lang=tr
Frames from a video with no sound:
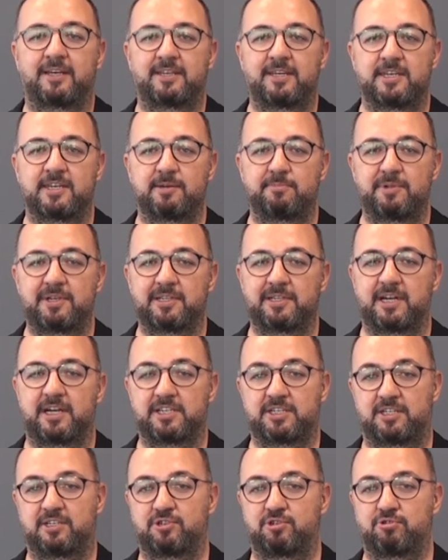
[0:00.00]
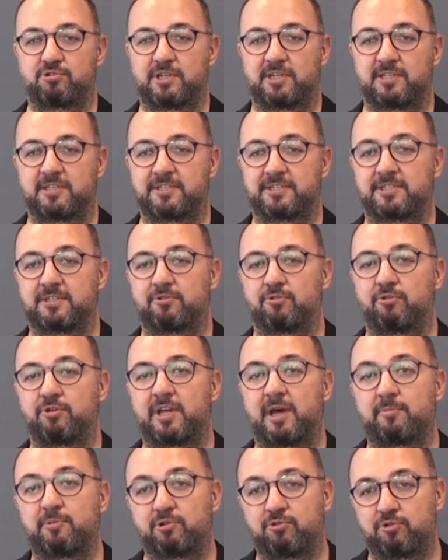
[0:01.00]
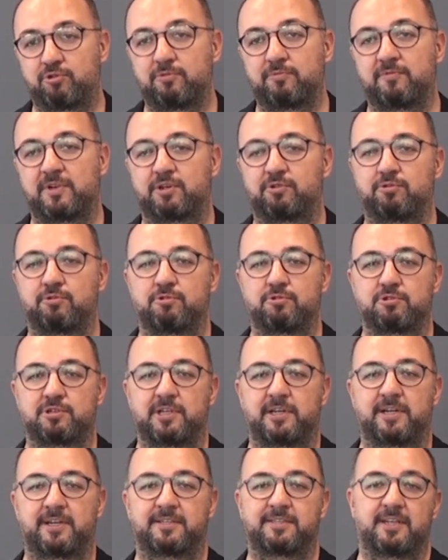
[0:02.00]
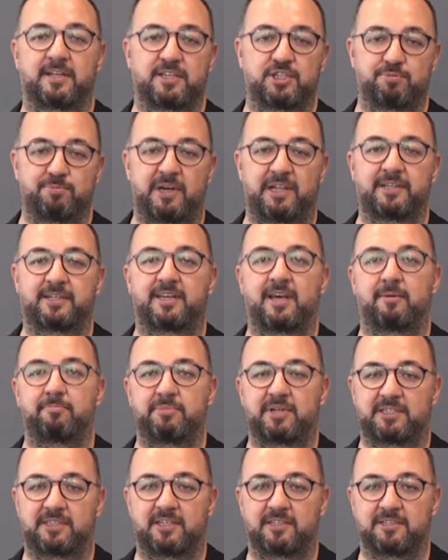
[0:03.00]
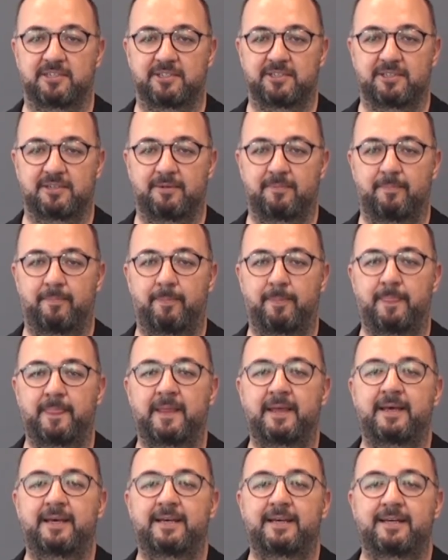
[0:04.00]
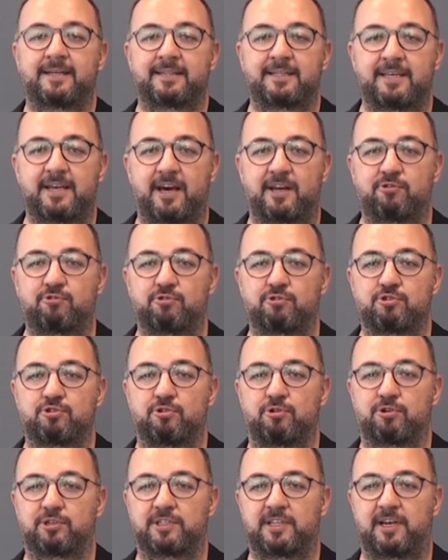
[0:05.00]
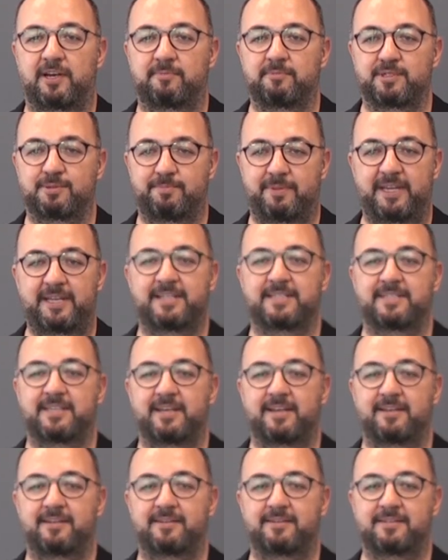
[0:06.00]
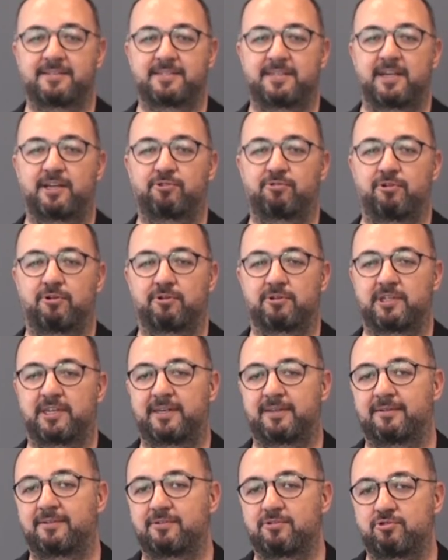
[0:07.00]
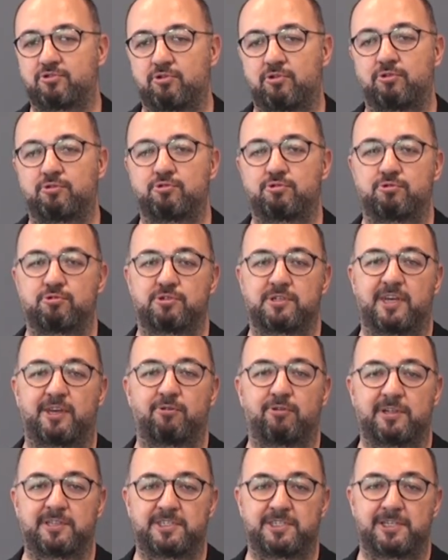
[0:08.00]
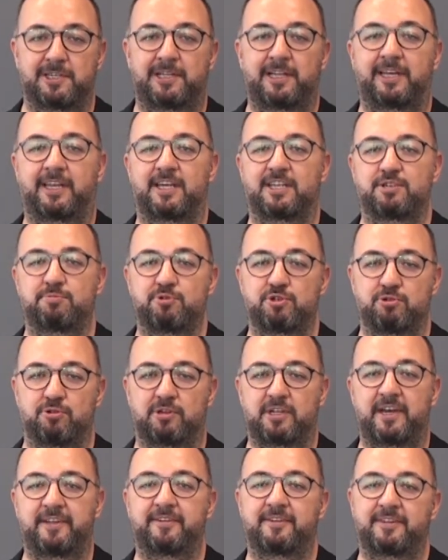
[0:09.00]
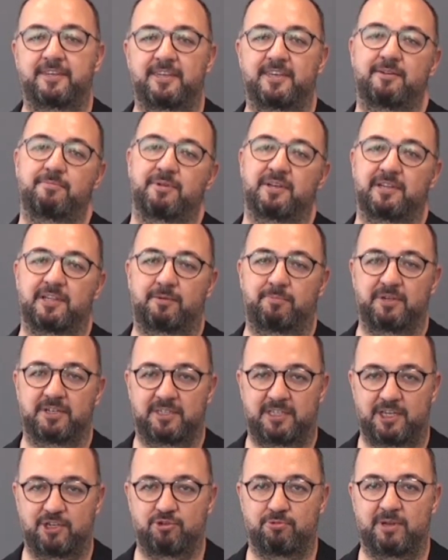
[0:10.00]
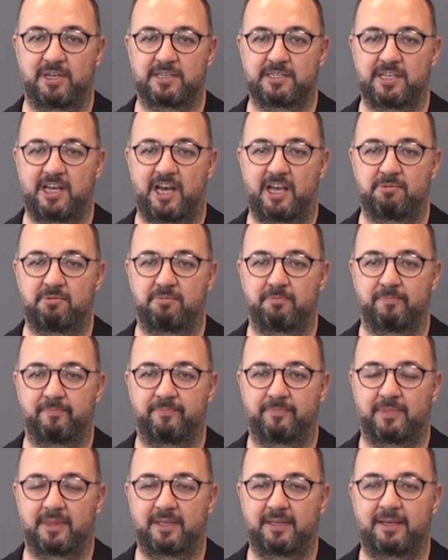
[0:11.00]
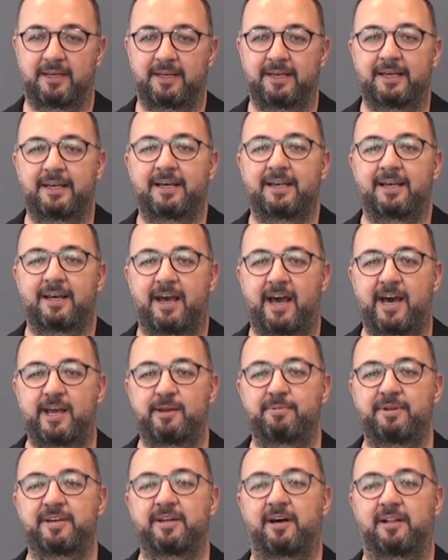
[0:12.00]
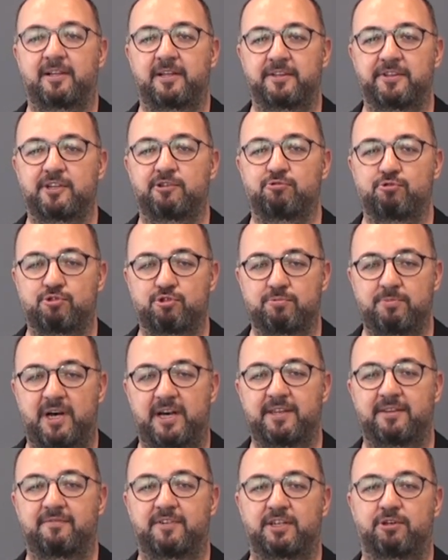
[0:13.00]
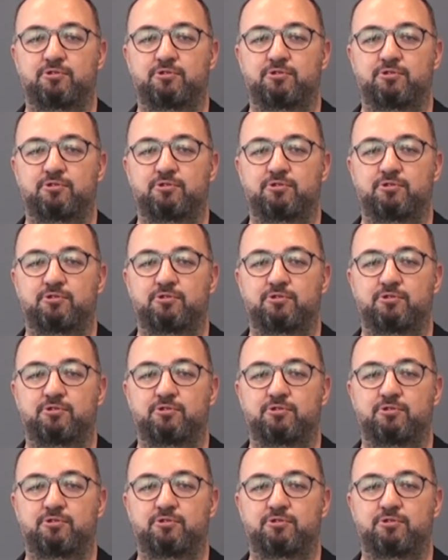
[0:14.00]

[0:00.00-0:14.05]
20 yılı aşkın süredir önemli kurum ve kuruluşlara danışmanlık yapmaktadır. Diğer kurucu ortağımız ben ise sektörde çoğu üst düzey yöneticilikle geçmiş olan 20 yıllık bir tecrübeye sahibim. Her biri alanında uzman ve